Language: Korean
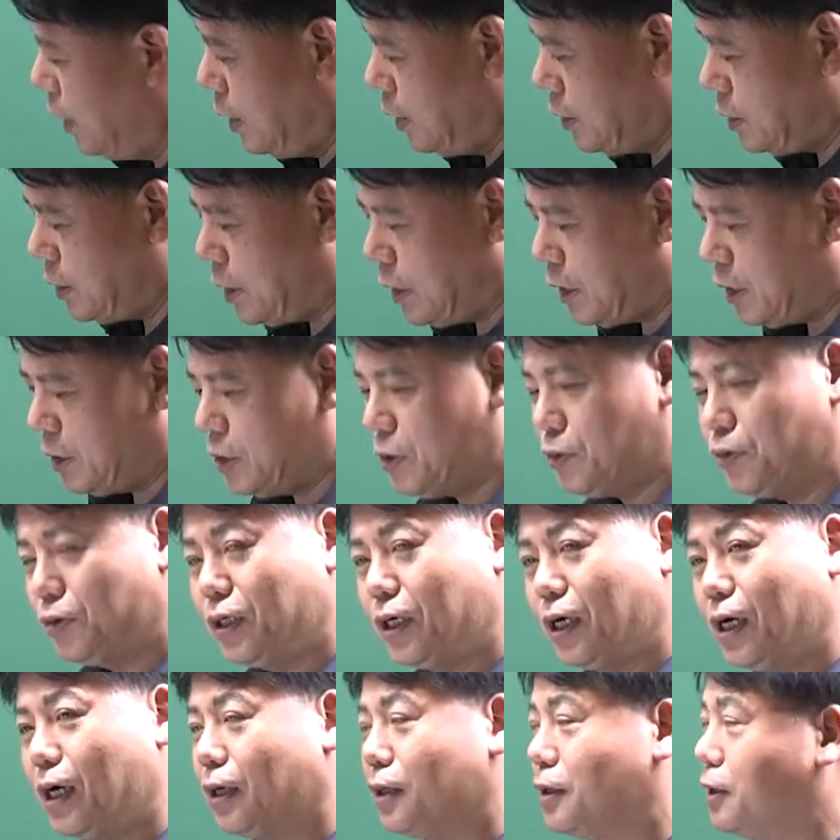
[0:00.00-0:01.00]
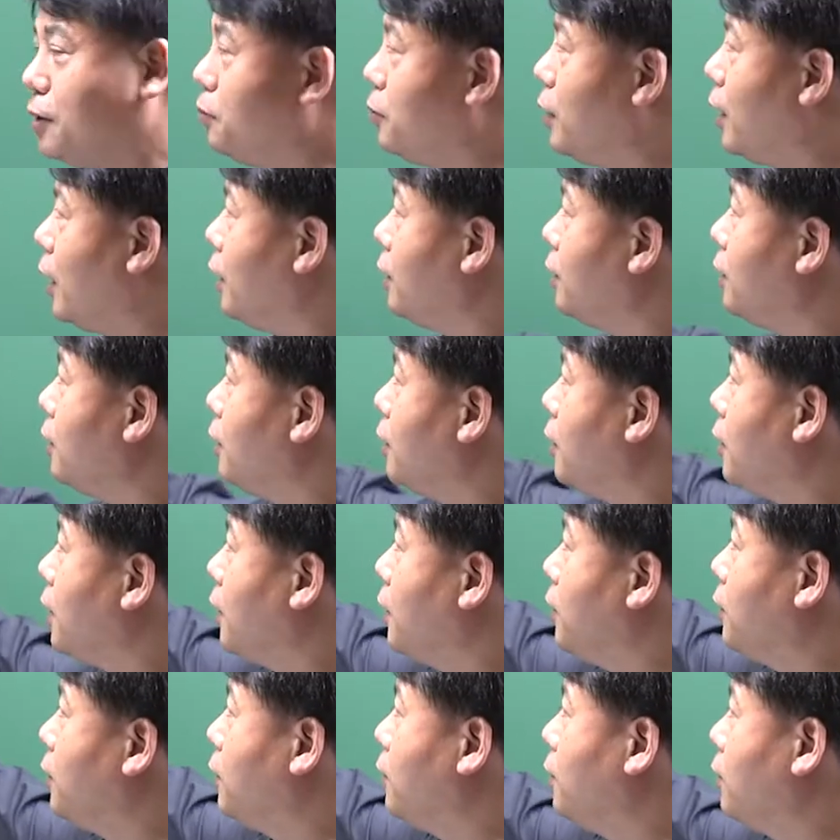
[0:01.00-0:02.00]
자, 쉬우니까 그림은 안
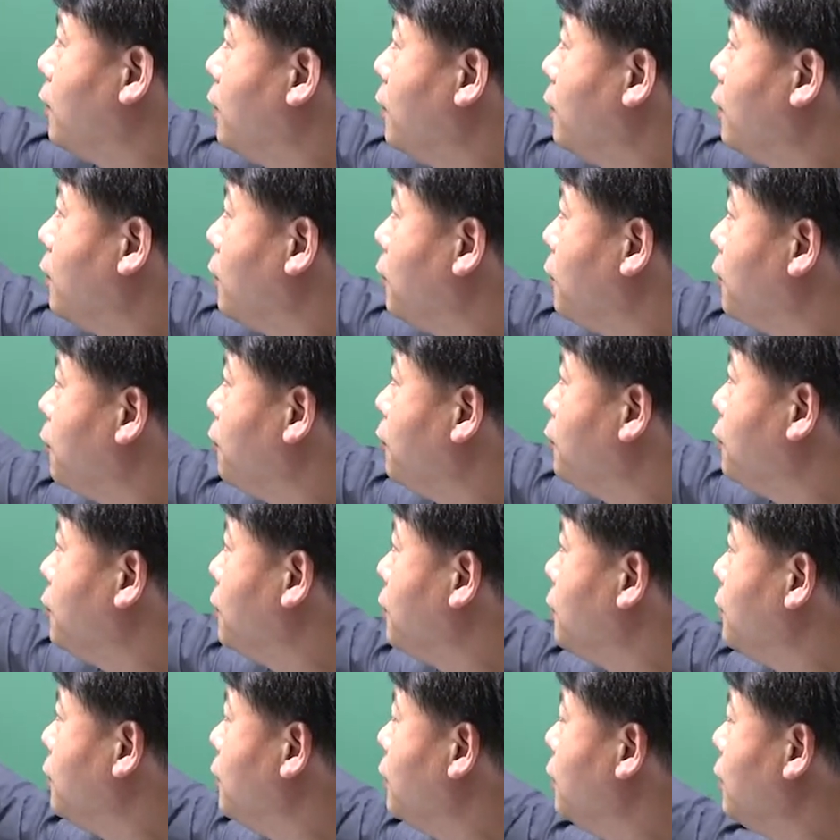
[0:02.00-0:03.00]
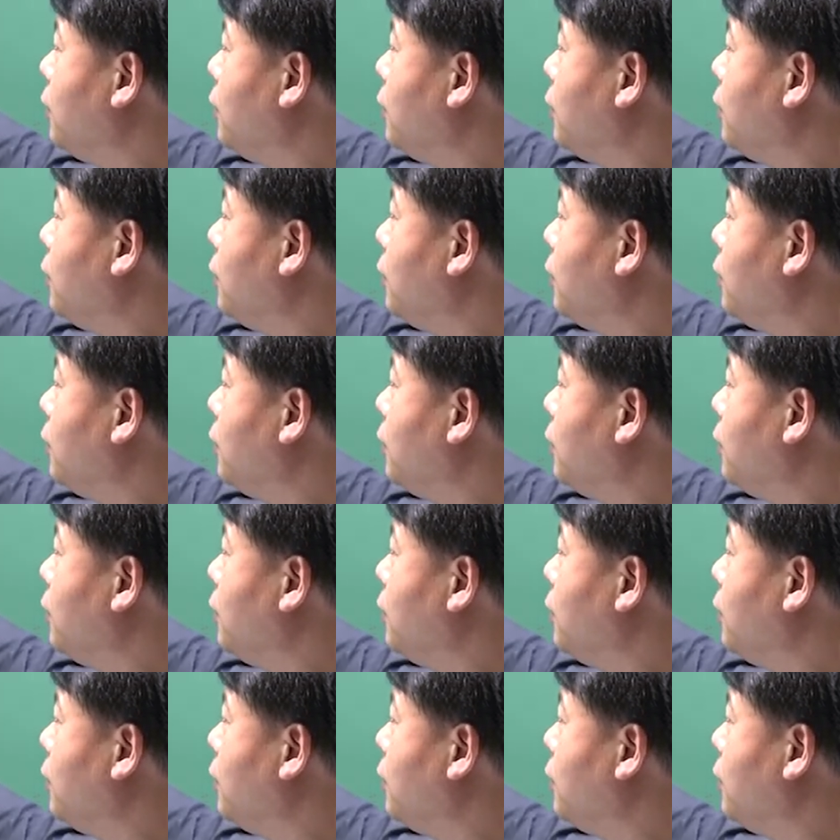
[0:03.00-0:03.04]
그릴게요. 여러분들